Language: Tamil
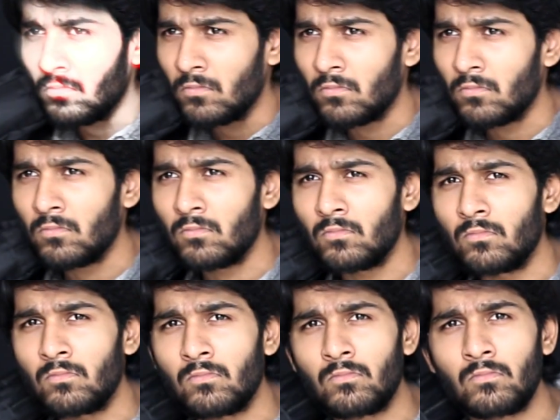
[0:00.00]
என்ன தம்பி
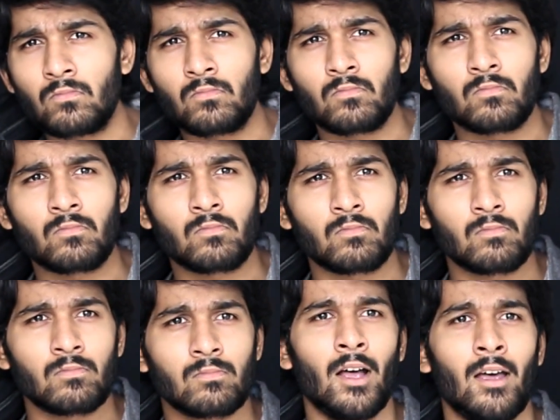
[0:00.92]
புதுசாக பேக் பேக் வரமா
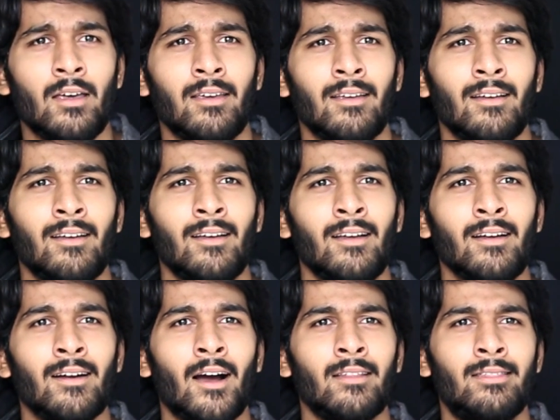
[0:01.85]

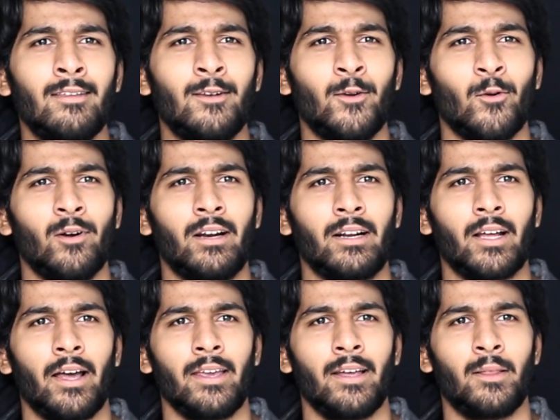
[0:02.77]
கத்தி டியூட்
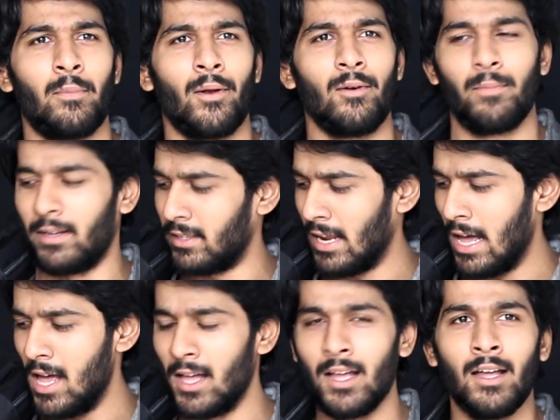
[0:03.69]
இருக்காங்க அந்த பலூன் படத்தில்
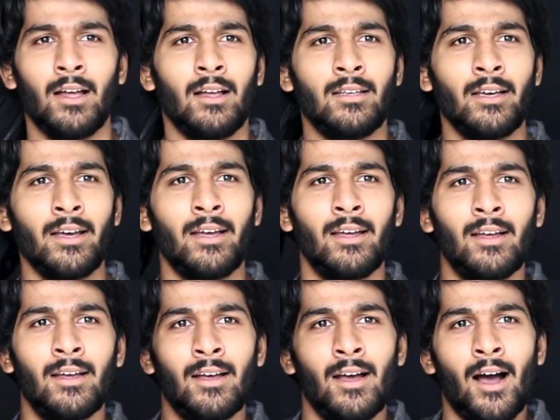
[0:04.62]
சி
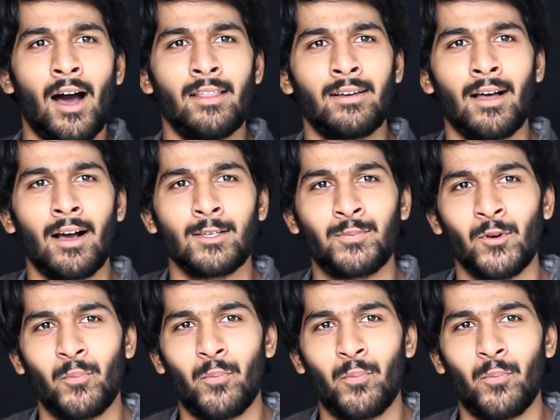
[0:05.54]
அதுக்காக ஸ்பூ